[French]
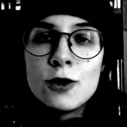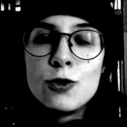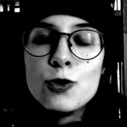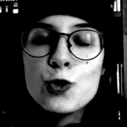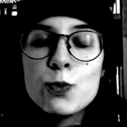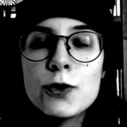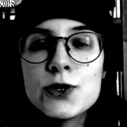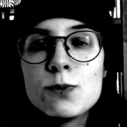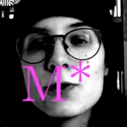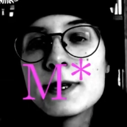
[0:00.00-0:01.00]
Le
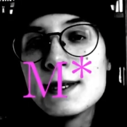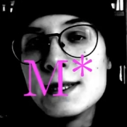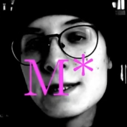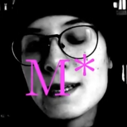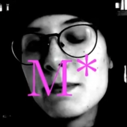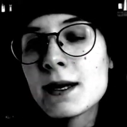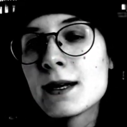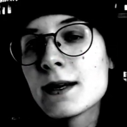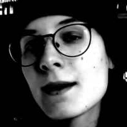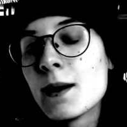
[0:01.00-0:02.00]
comportementaliste
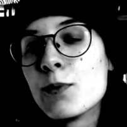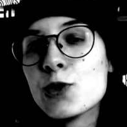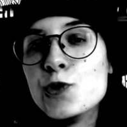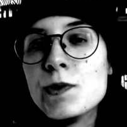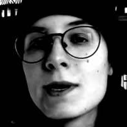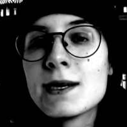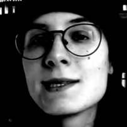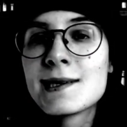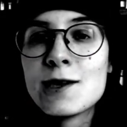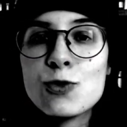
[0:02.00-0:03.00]
américain a produit un
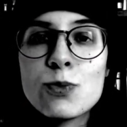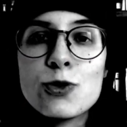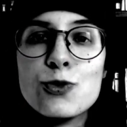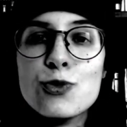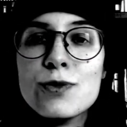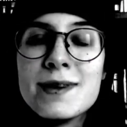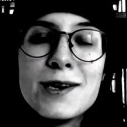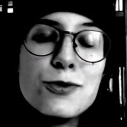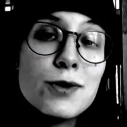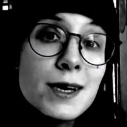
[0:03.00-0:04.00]
certain nombre de
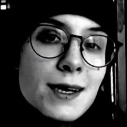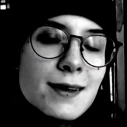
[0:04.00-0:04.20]
théories